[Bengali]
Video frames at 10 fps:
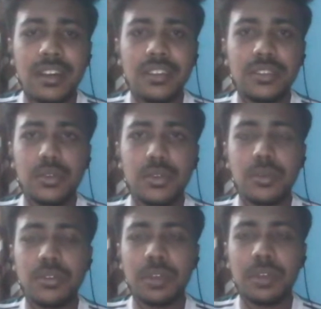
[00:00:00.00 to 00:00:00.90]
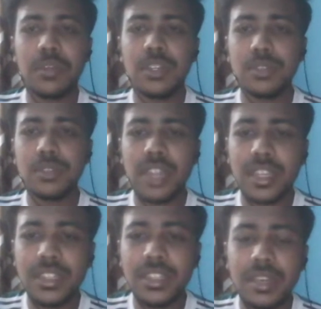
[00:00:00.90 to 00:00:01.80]
সো আপনারা একটু
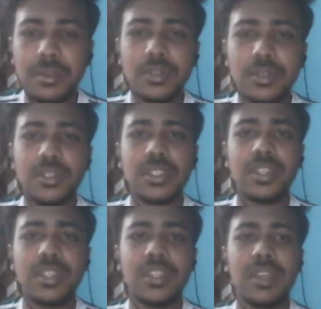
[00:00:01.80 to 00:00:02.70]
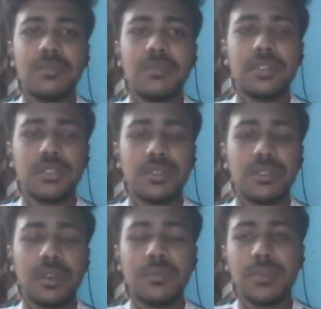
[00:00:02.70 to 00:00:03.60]
জানাই দিলে আমি হচ্ছে লাইভটা
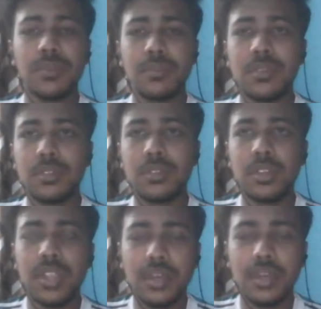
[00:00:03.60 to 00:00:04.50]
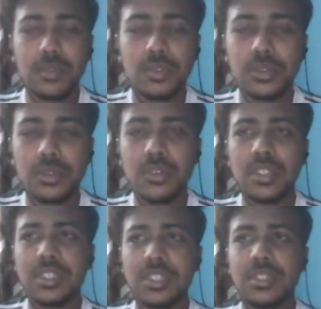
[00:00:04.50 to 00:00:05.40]
আমি সরি লাইভটা শুরু করে
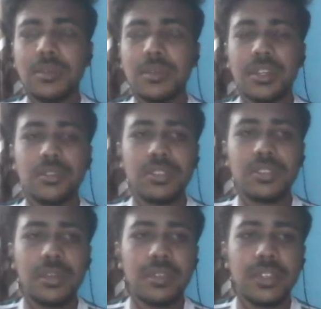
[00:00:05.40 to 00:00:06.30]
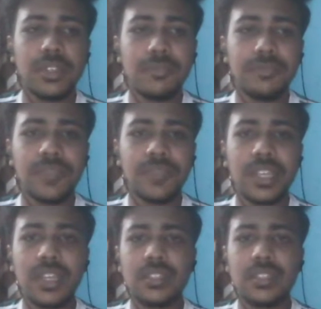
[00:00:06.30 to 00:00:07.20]
দিয়েছি মানে হচ্ছে আমাদের
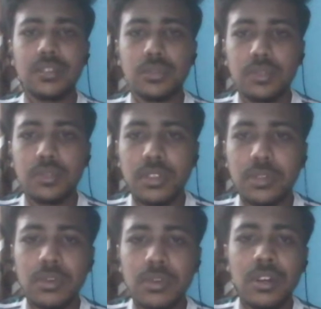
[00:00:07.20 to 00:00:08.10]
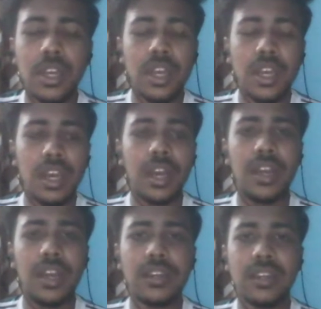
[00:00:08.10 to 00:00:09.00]
ক্লাসটা শুরু করে দিব
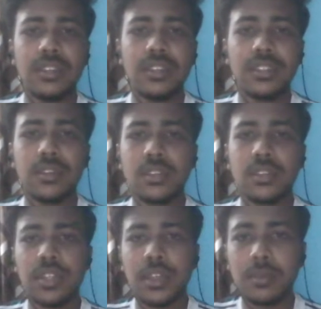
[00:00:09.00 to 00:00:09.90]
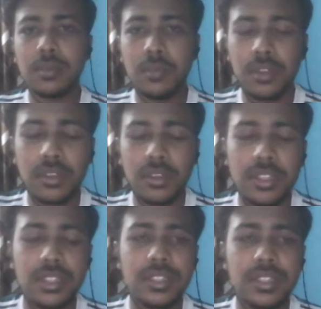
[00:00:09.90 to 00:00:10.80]
আর যে কথাটা আরেকবার মনে করে
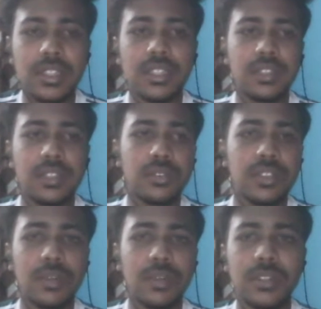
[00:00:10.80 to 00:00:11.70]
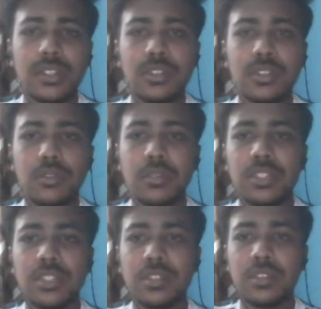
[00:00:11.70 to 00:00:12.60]
দিতে চাই সেটা হচ্ছে আমাদের কিন্তু
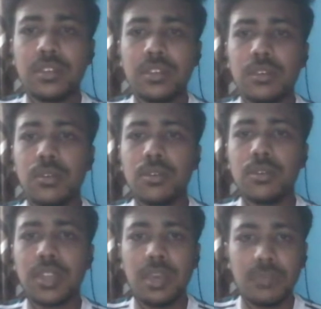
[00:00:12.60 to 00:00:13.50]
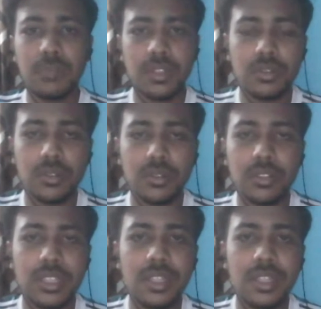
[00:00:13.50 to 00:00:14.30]
বেস্ট নোট ক্যাম্পেইন চলছে